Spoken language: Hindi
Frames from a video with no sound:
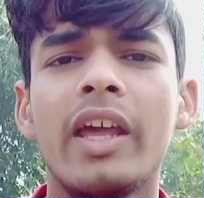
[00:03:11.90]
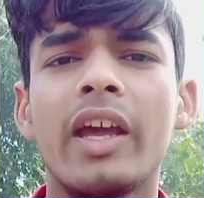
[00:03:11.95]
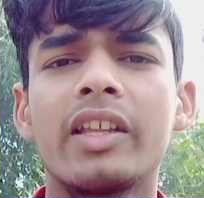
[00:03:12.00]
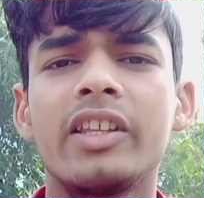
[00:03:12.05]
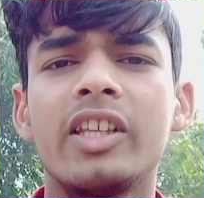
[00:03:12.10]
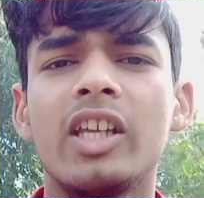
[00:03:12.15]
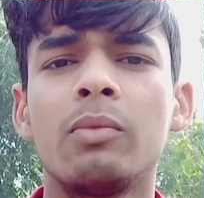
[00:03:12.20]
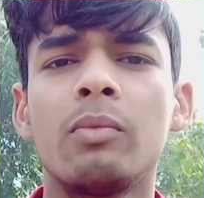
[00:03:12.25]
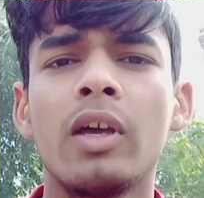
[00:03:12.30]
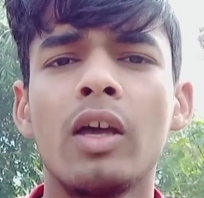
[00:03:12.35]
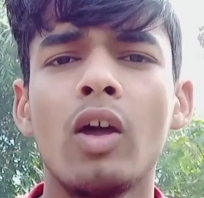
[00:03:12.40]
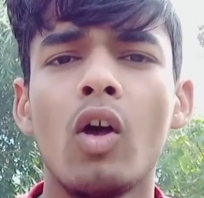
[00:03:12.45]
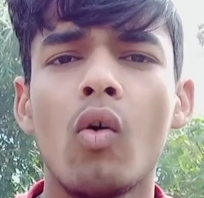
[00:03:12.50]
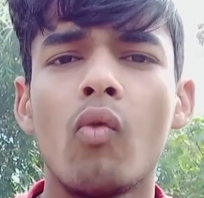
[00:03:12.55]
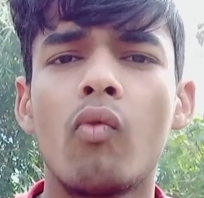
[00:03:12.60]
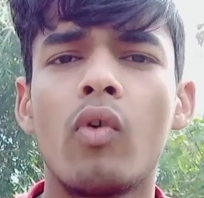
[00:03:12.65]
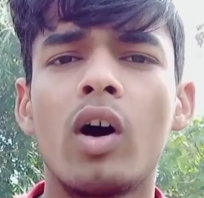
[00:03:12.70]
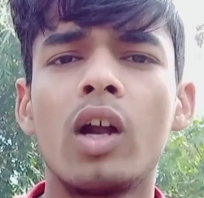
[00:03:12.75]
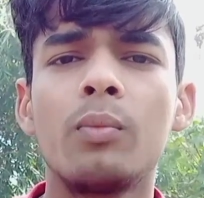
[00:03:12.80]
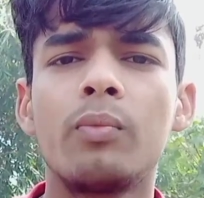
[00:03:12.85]
एक दिन में
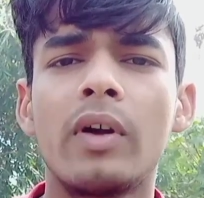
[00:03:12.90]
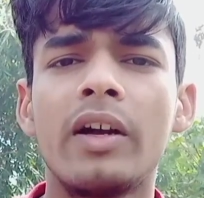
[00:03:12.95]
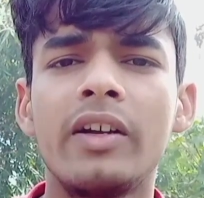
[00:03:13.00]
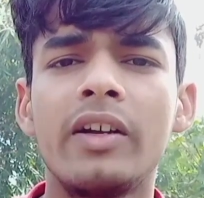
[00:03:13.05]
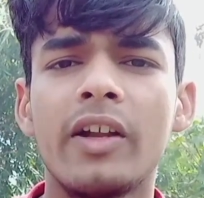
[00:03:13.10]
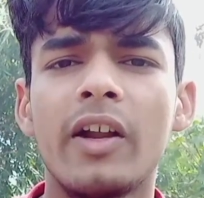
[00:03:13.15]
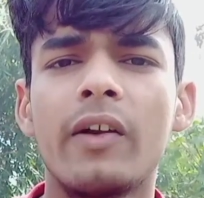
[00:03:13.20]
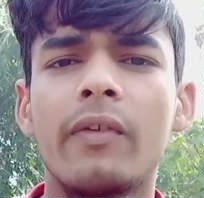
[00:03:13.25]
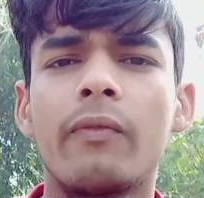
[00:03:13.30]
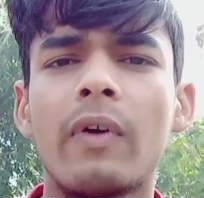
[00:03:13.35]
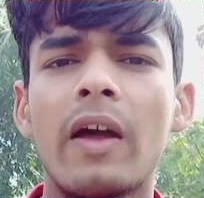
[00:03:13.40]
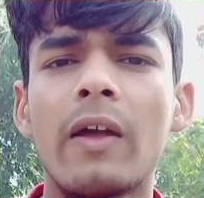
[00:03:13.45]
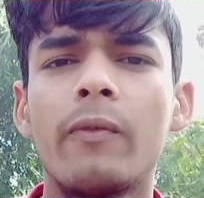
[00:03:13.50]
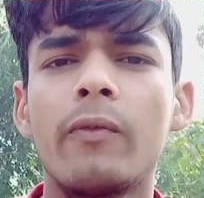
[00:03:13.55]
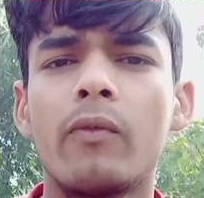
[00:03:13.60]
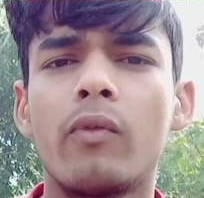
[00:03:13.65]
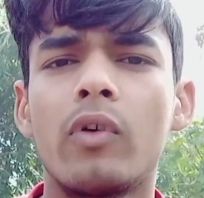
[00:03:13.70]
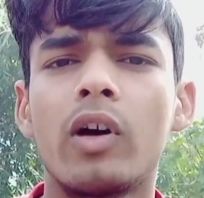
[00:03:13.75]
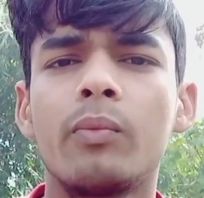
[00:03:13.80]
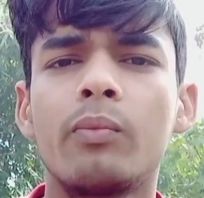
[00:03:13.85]
वन पॉइंट एट फाइव
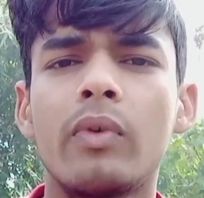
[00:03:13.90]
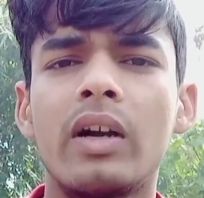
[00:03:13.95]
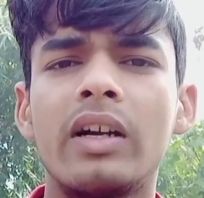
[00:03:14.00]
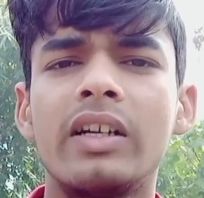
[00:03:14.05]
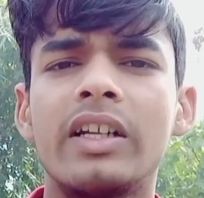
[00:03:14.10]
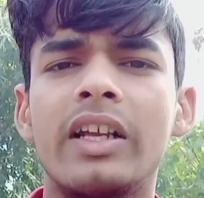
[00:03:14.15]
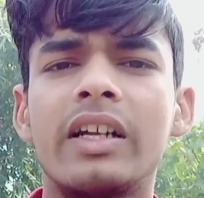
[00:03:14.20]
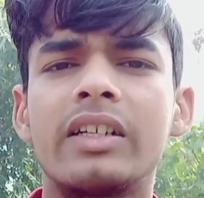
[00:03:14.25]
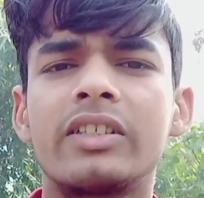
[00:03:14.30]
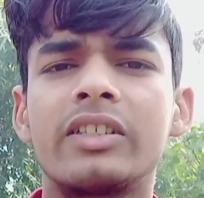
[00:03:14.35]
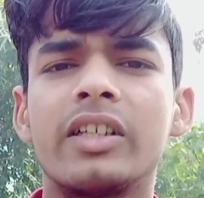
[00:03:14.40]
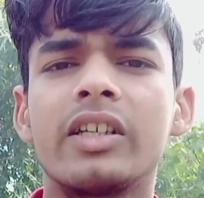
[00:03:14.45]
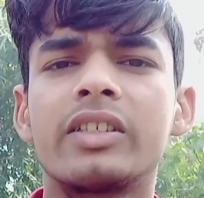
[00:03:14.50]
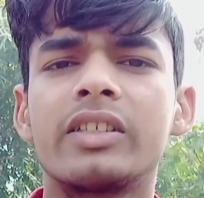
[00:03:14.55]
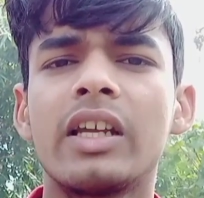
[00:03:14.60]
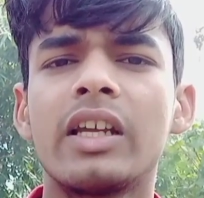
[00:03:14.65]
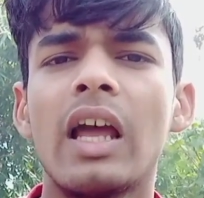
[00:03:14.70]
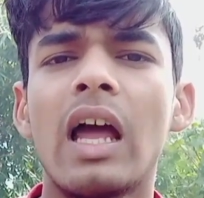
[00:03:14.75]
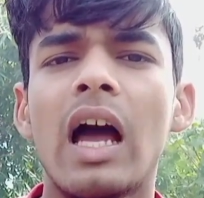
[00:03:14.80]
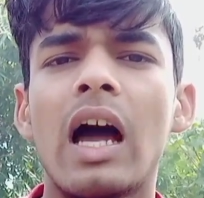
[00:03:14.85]
वन पॉइंट एट
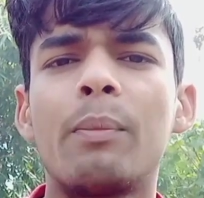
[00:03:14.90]
सिक्स